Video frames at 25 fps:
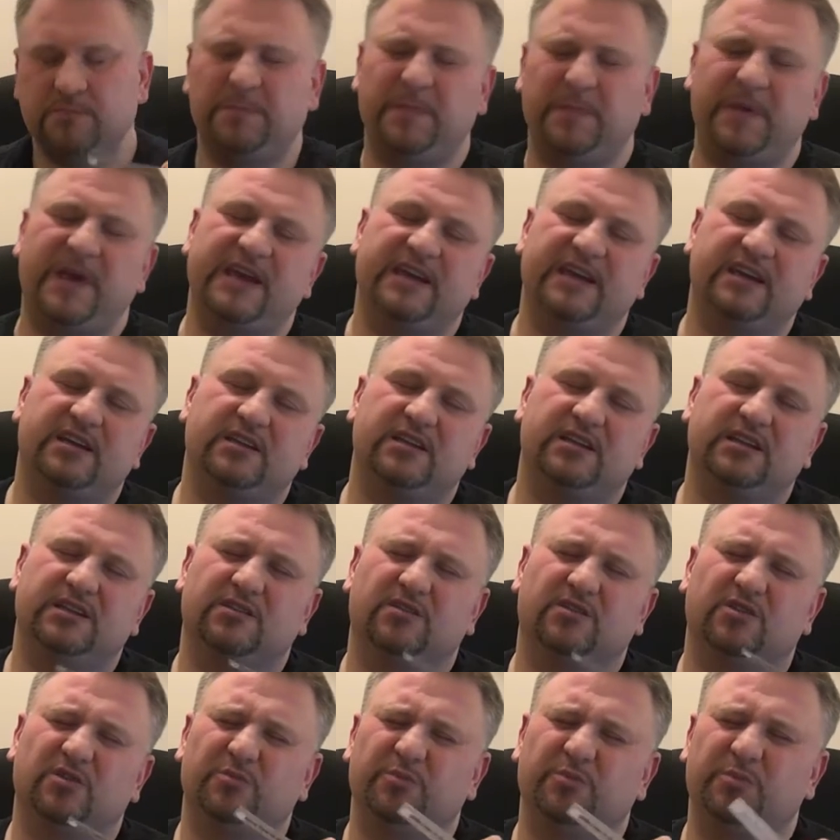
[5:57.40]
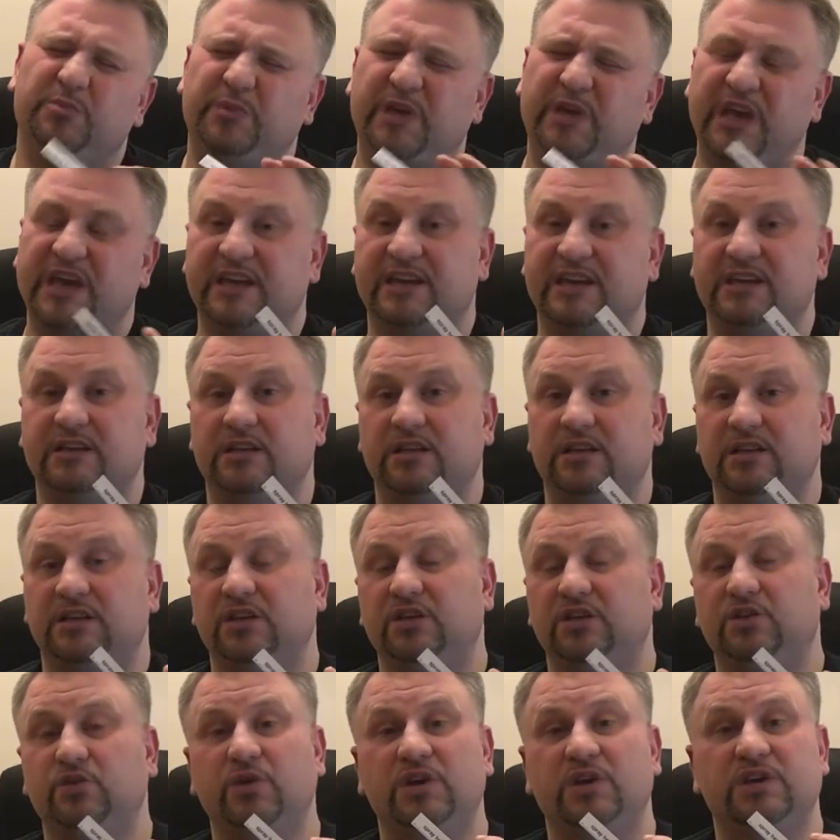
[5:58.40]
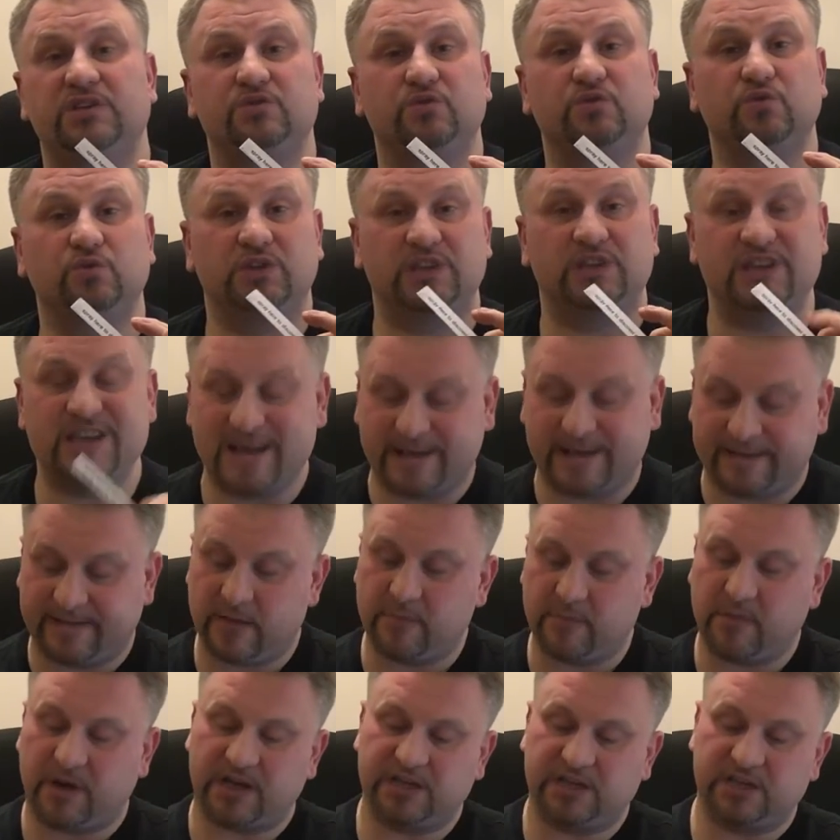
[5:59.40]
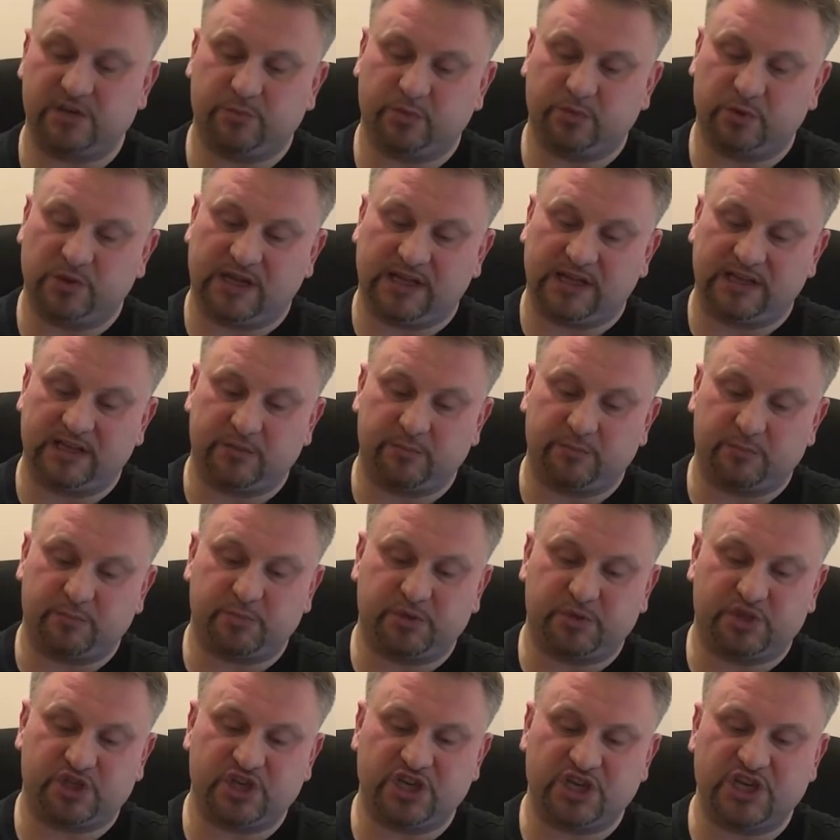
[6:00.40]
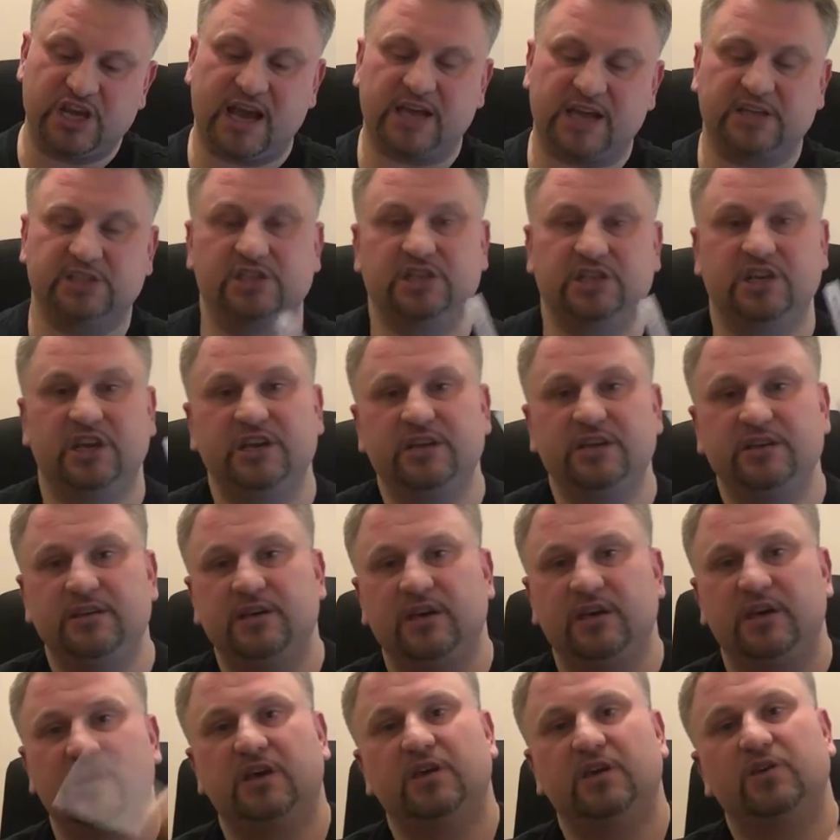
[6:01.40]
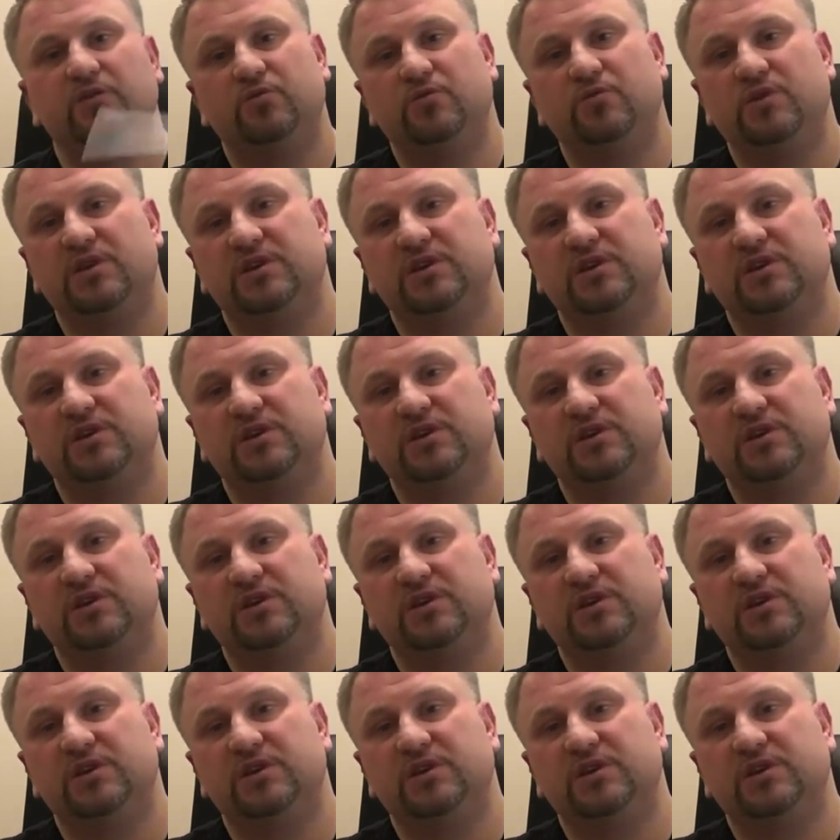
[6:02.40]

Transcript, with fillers: piękny, no piękny i tu jest ud jak najbardziej podany przyjaźnie, tu